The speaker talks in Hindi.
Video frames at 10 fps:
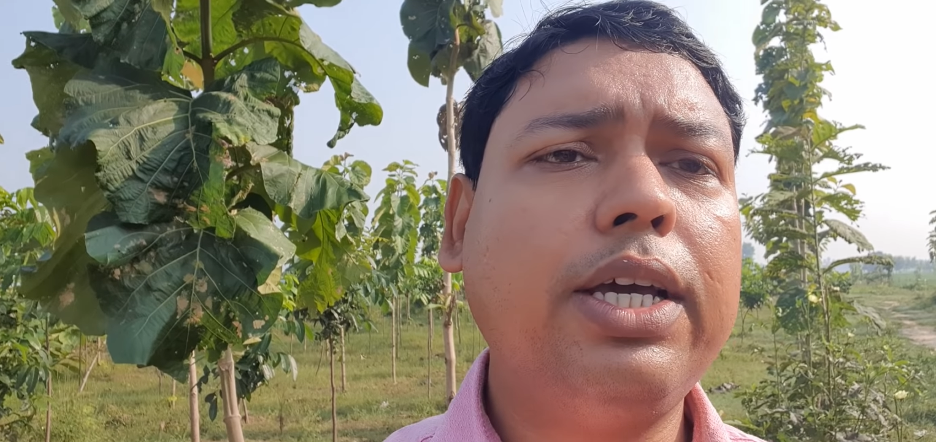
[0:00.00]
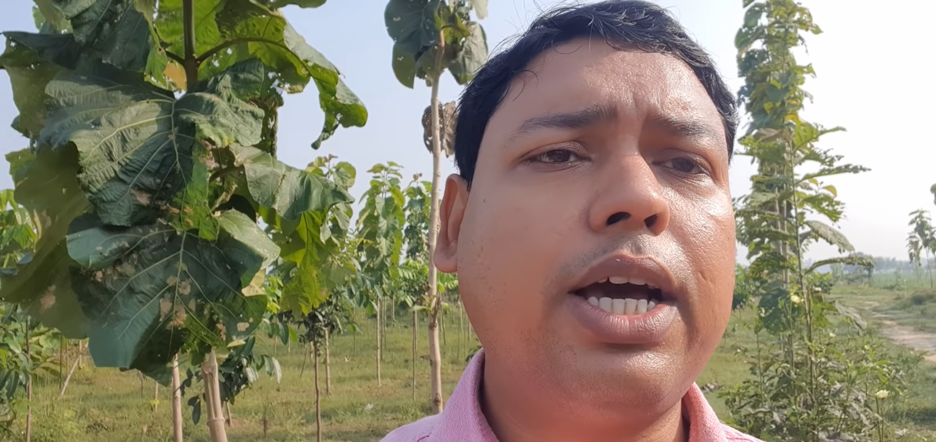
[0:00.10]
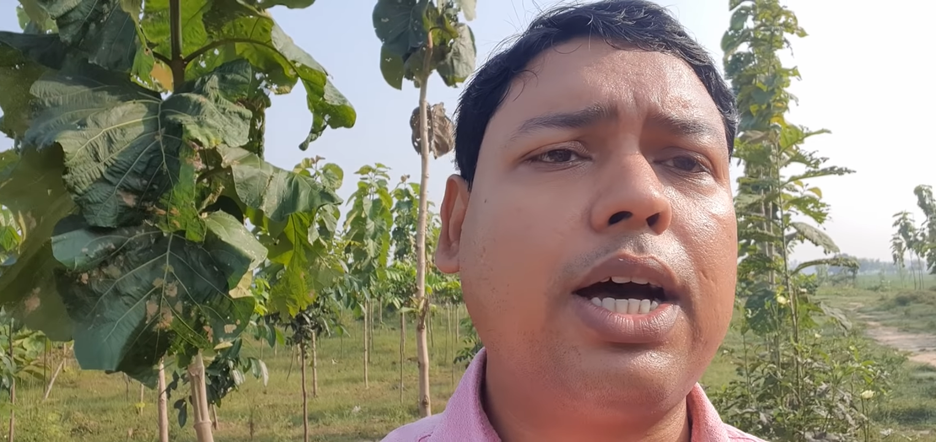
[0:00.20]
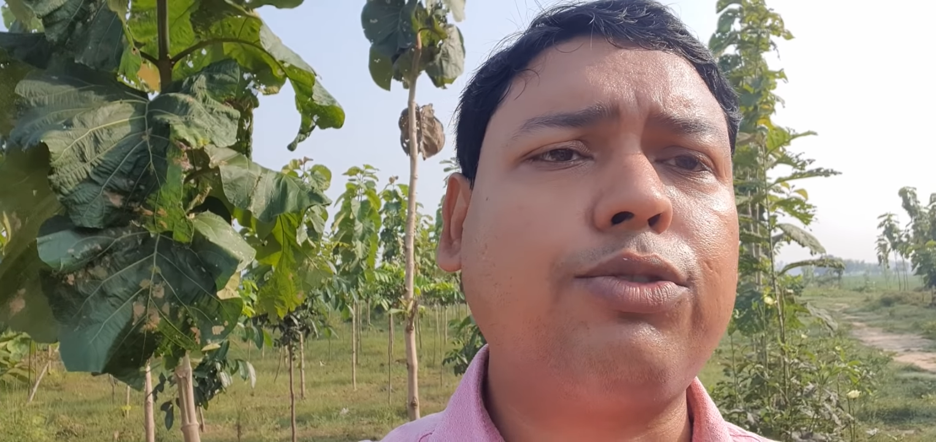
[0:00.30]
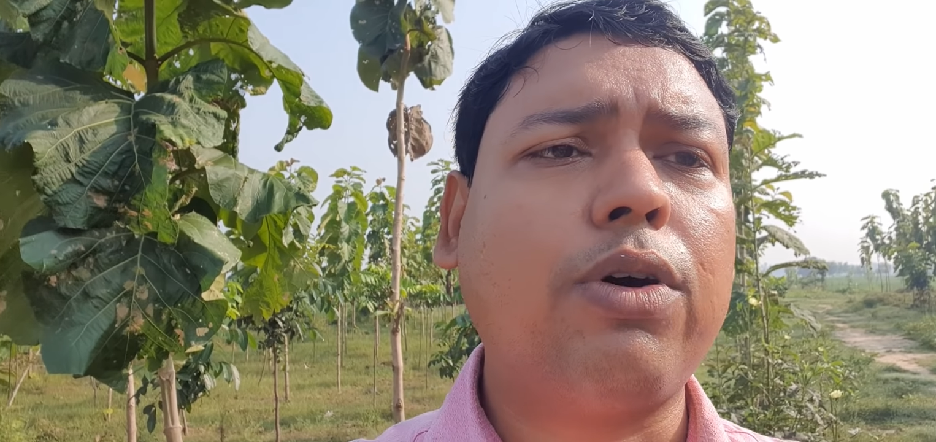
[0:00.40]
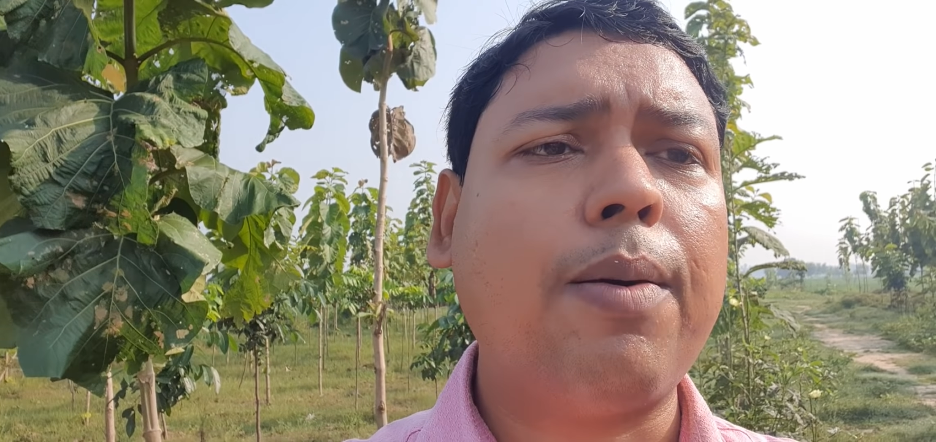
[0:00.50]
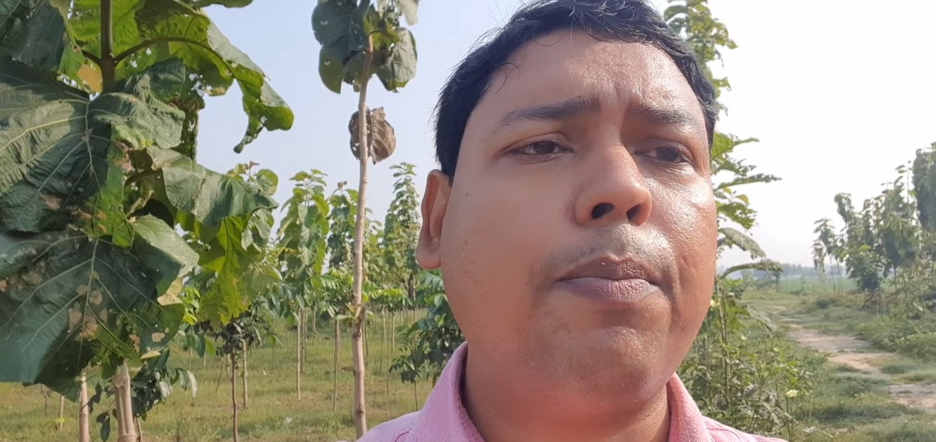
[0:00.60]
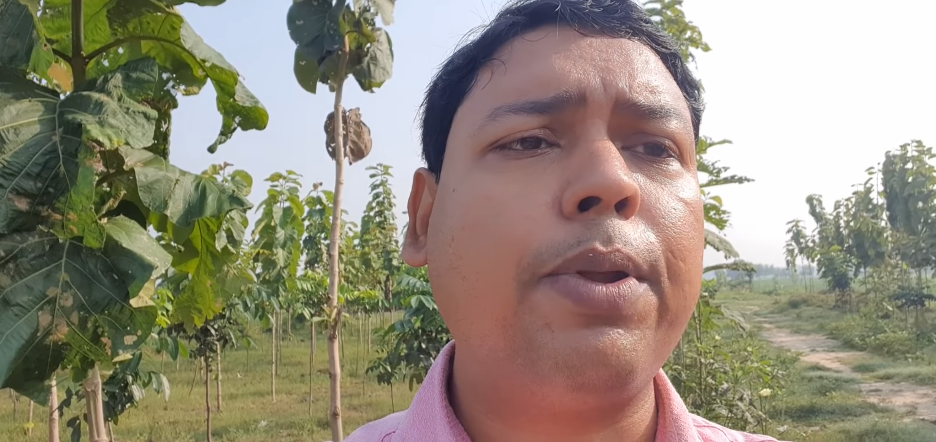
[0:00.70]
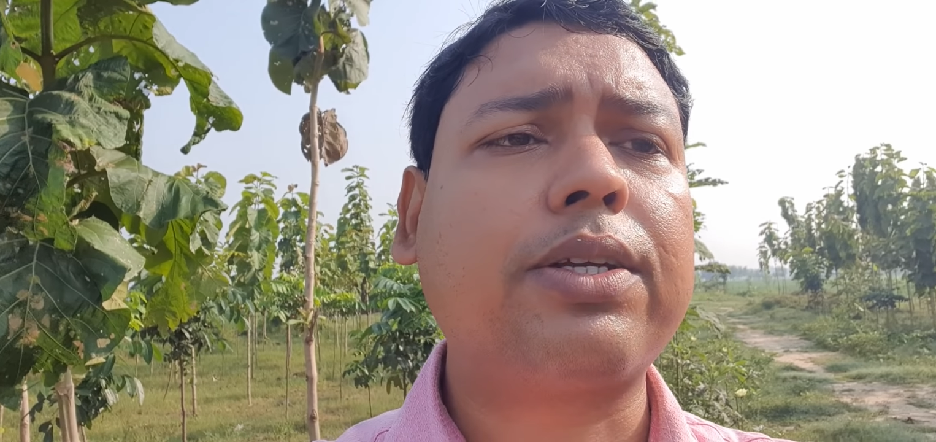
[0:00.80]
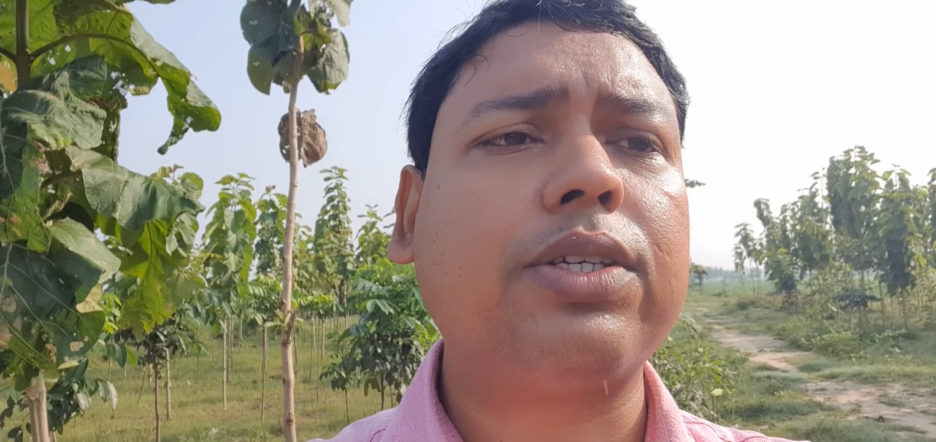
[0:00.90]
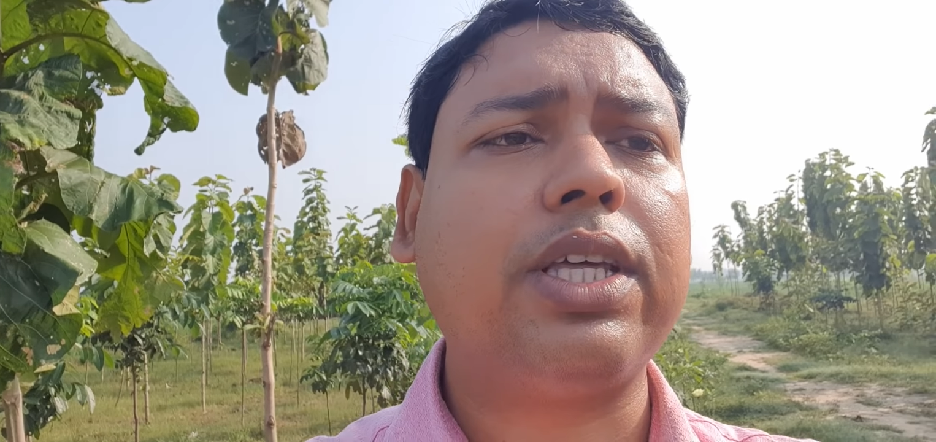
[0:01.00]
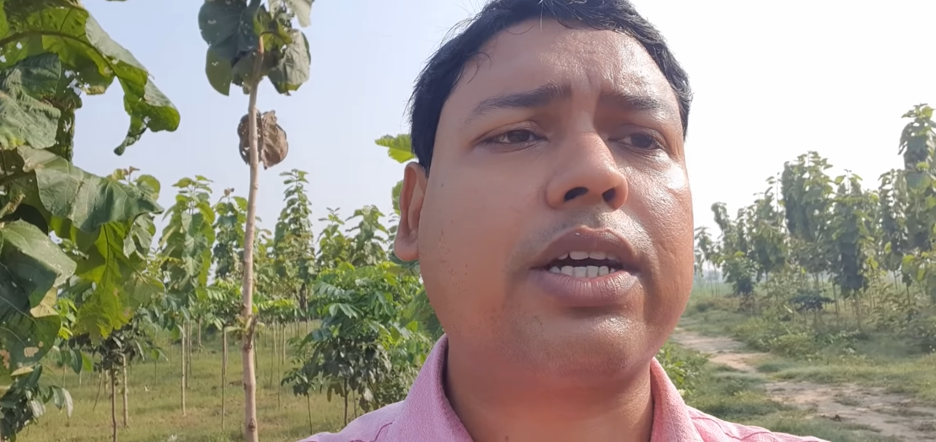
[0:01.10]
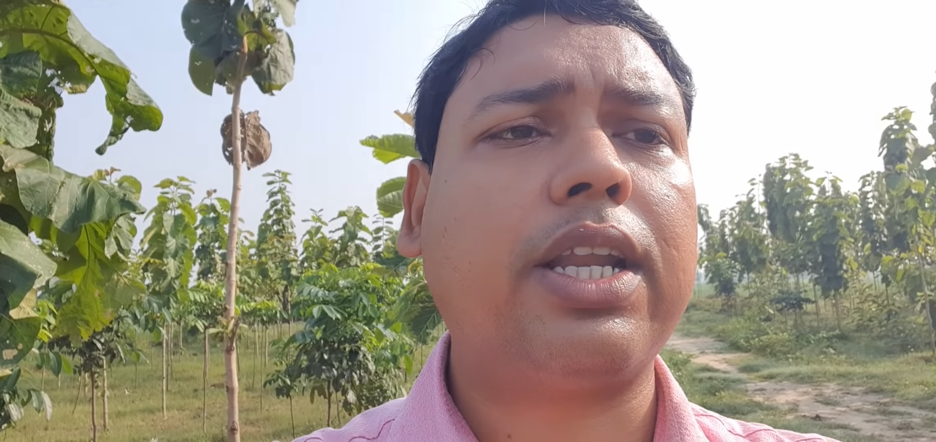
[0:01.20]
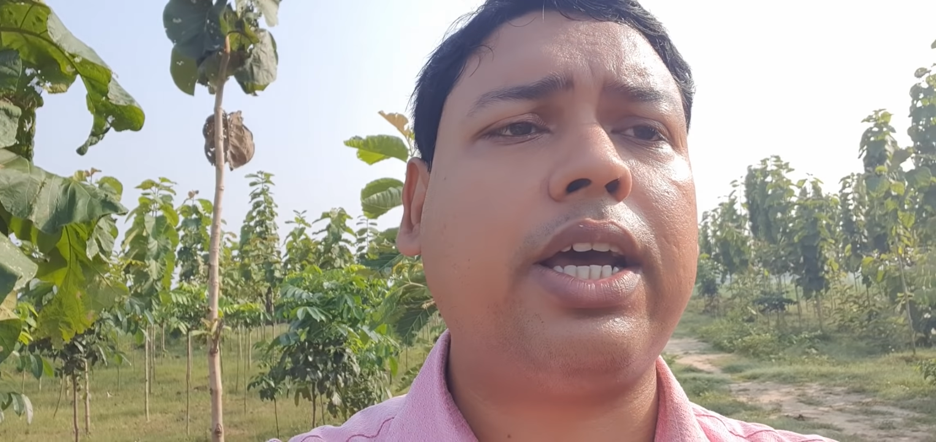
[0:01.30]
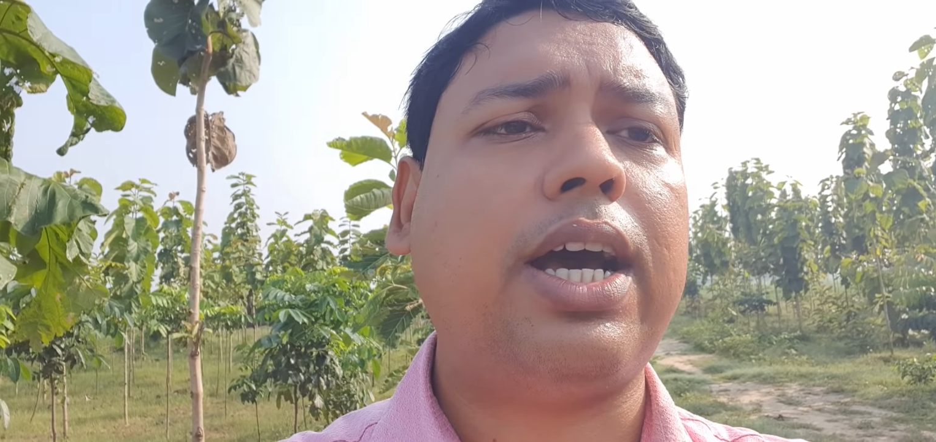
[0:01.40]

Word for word: यहाँ जो आप वृक्ष देख रहे